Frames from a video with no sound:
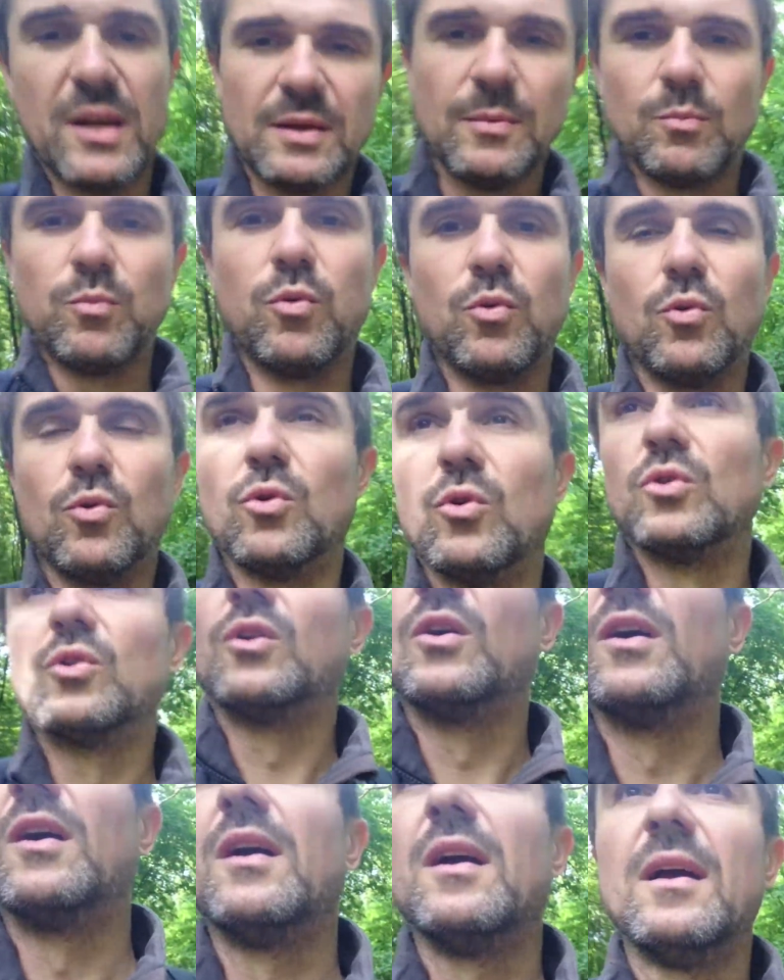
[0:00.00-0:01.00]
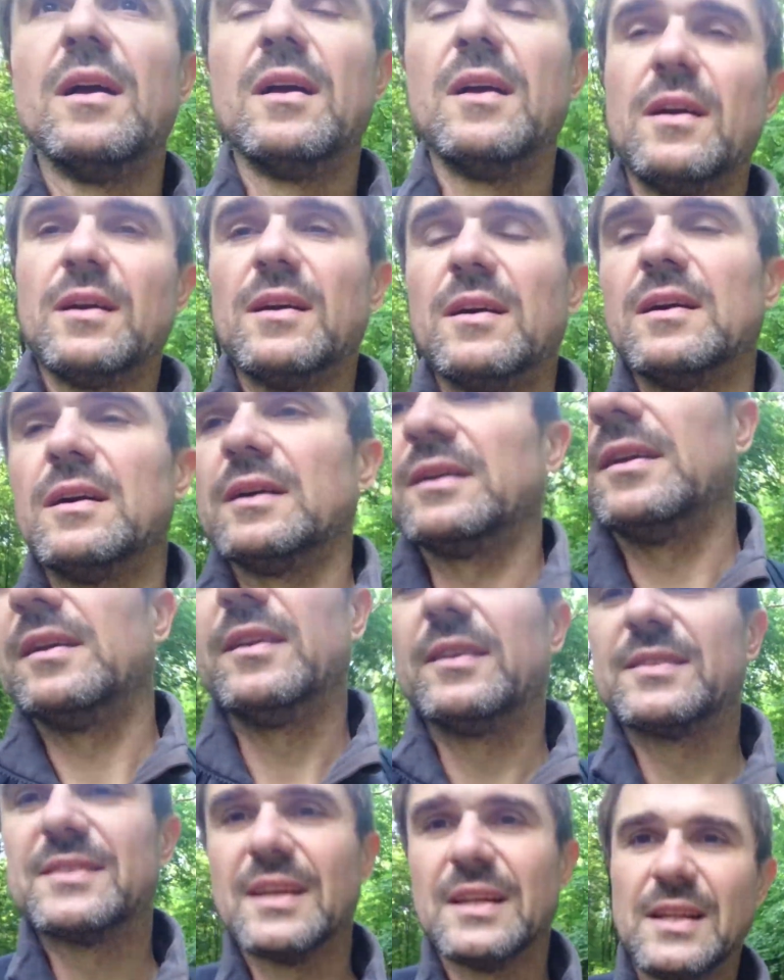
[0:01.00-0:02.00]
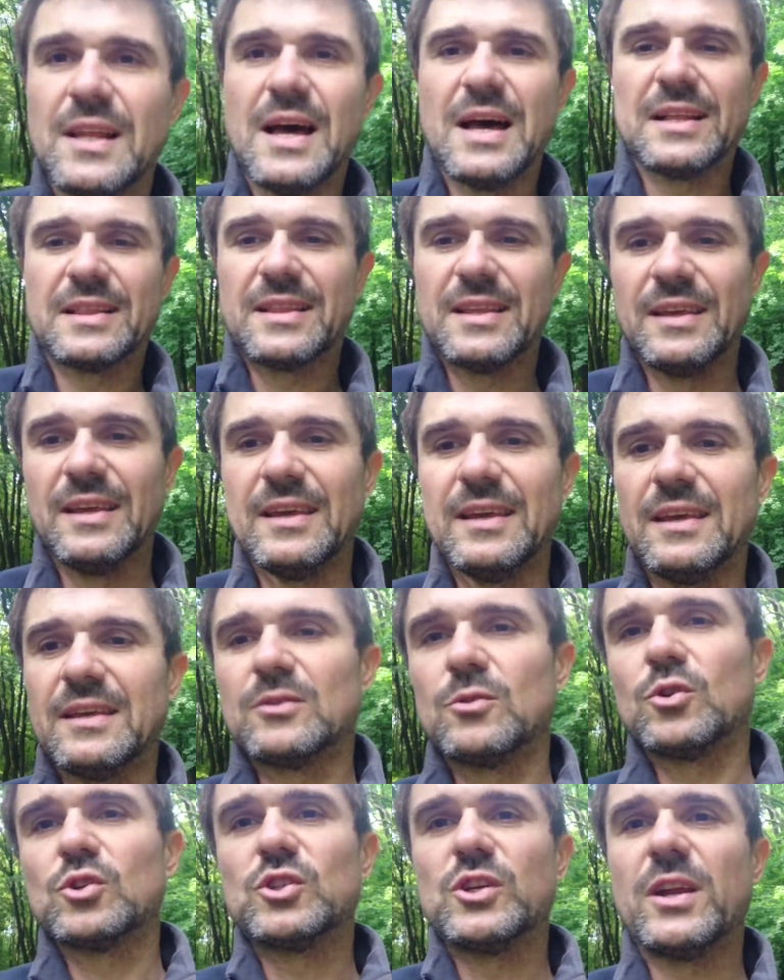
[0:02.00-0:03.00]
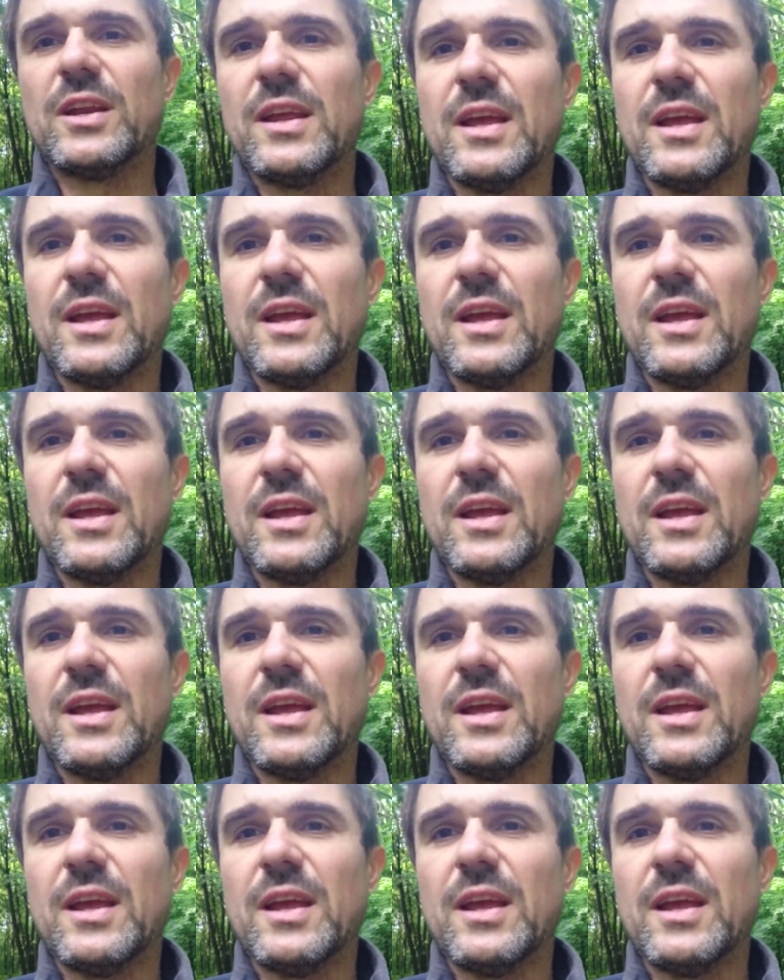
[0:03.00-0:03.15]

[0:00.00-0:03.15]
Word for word: рыбу и салаты, и тоже